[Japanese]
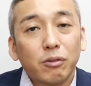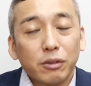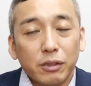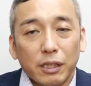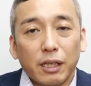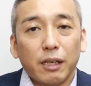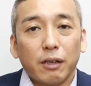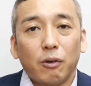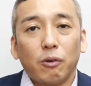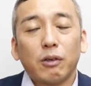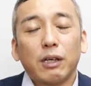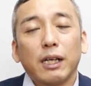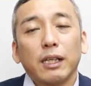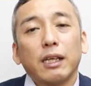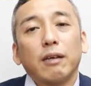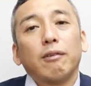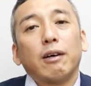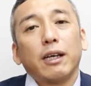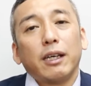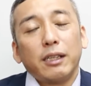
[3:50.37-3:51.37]
くねお
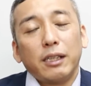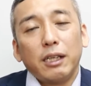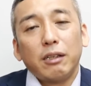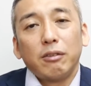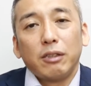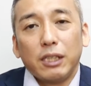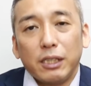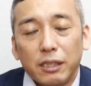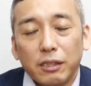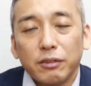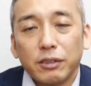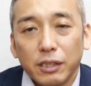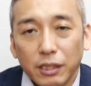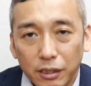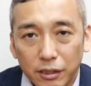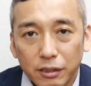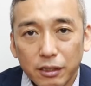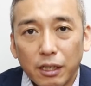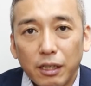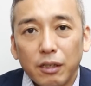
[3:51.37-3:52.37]
金はエネルギーって言うじゃ
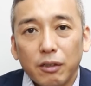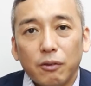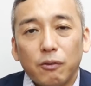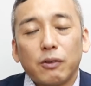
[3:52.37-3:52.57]
ないですか。